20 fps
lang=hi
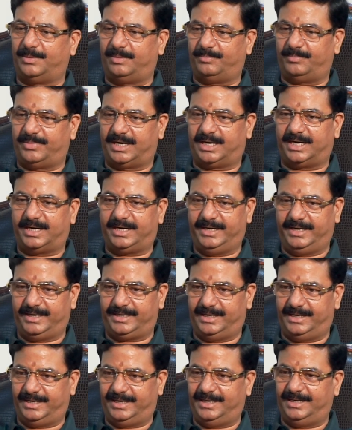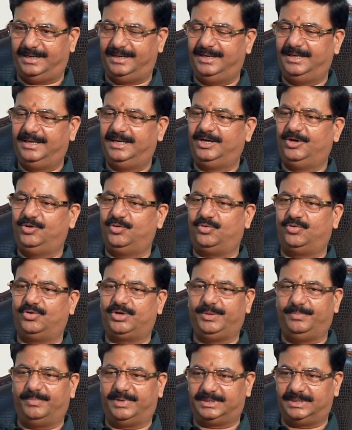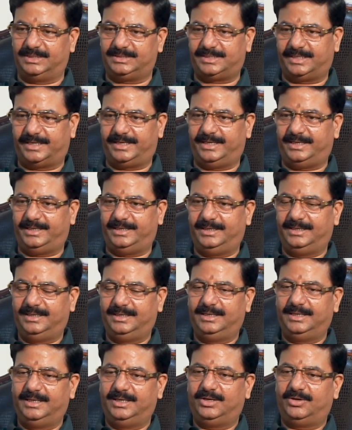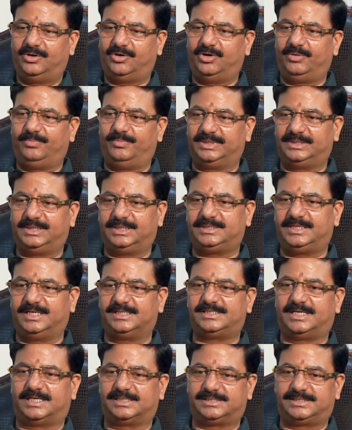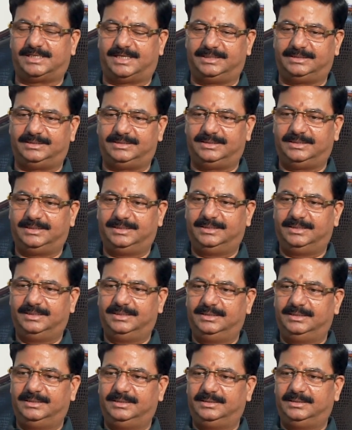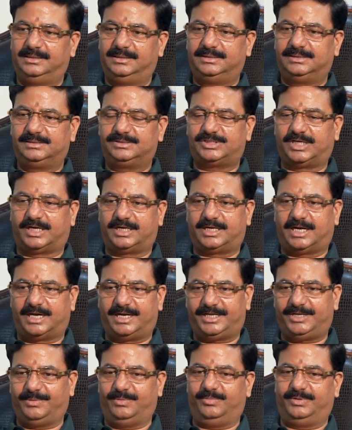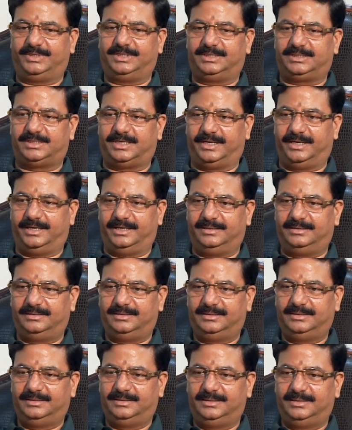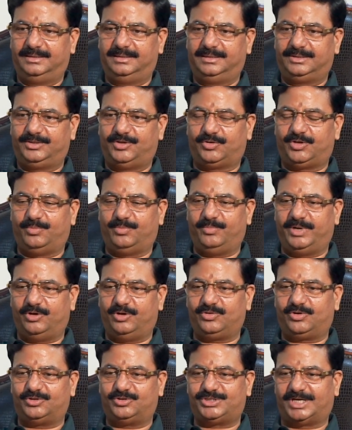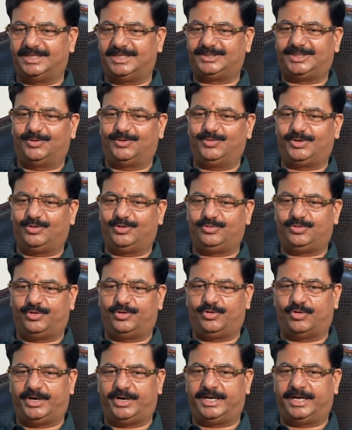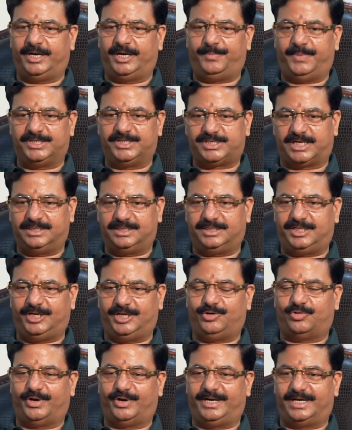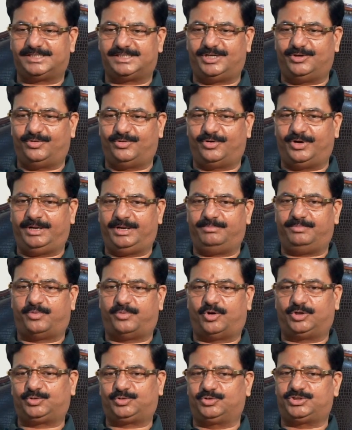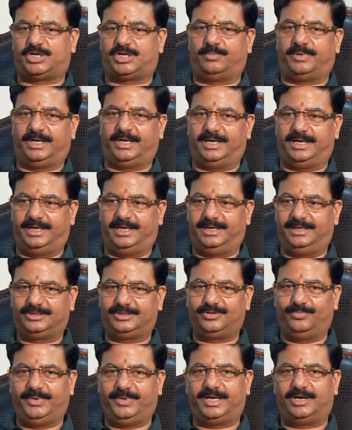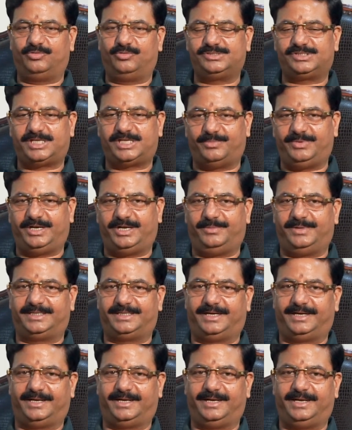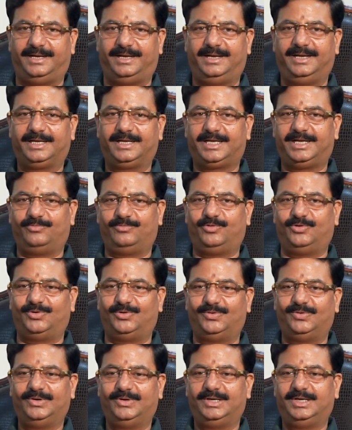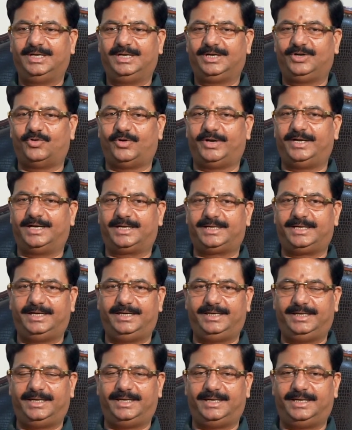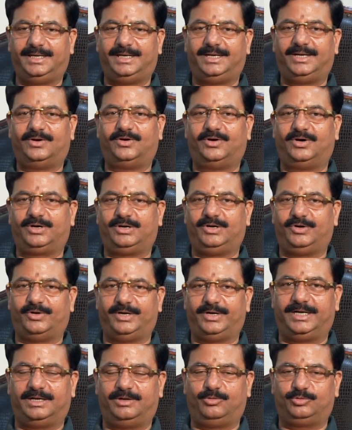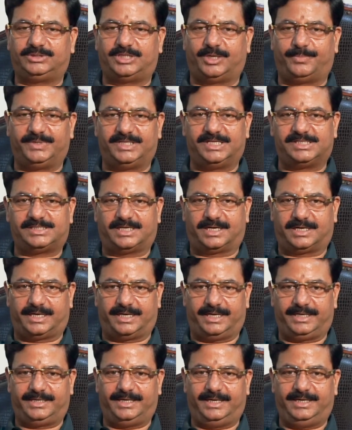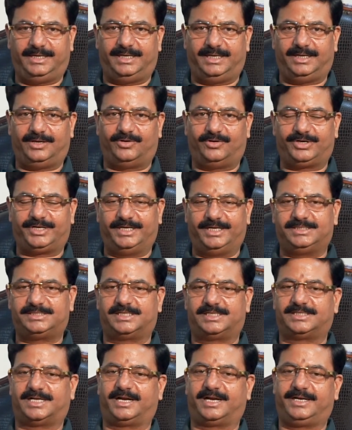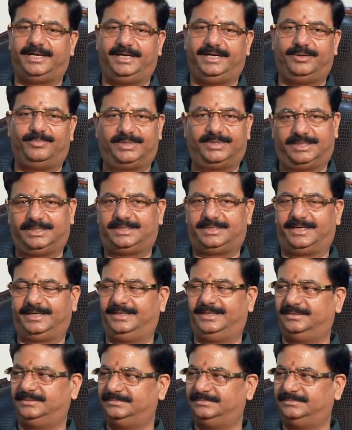बाहर निकलें लोगों की मदद करें और मदद के साथ साथ सरकार की भी मदद करें क्योंकि मैं उनको जानता हूं कि उनको नोएडा ने पहचान दी नोएडा से उन्होंने बहुत कुछ कमाया है तो मेरा उनसे भी निवेदन है कि वो नोएडा के लिए और उत्तर प्रदेश सरकार के लिए और केंद्र सरकार के लिए मदद करें